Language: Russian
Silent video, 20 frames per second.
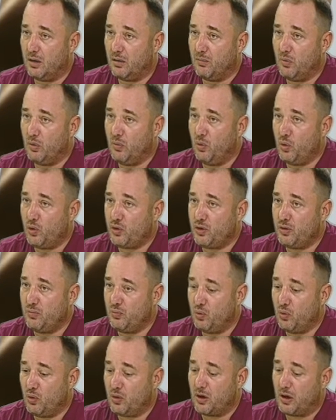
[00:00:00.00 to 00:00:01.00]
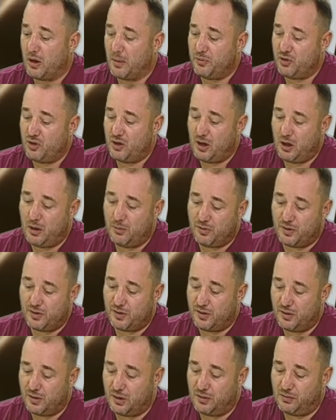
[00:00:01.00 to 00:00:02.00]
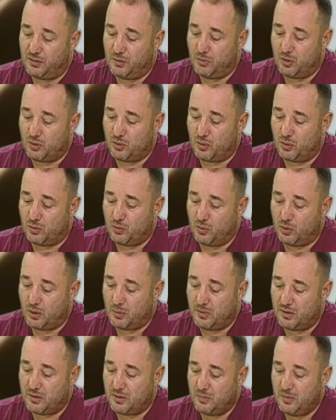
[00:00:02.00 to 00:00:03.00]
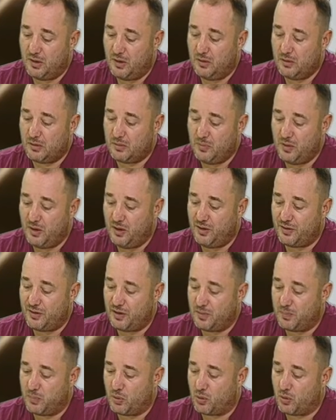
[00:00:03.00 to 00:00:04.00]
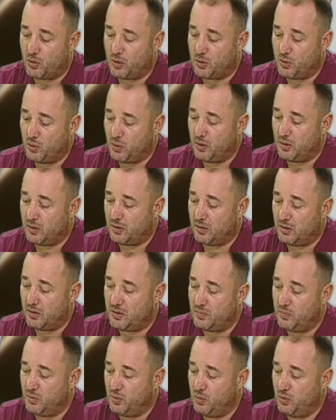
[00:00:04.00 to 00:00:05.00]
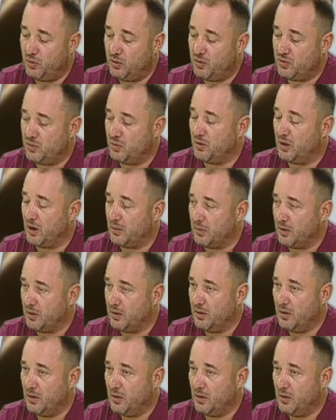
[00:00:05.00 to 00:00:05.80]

мы очень много общаемся с силовыми структурами, с, мили, с милицией, с прокуратурой, СБУ и судами.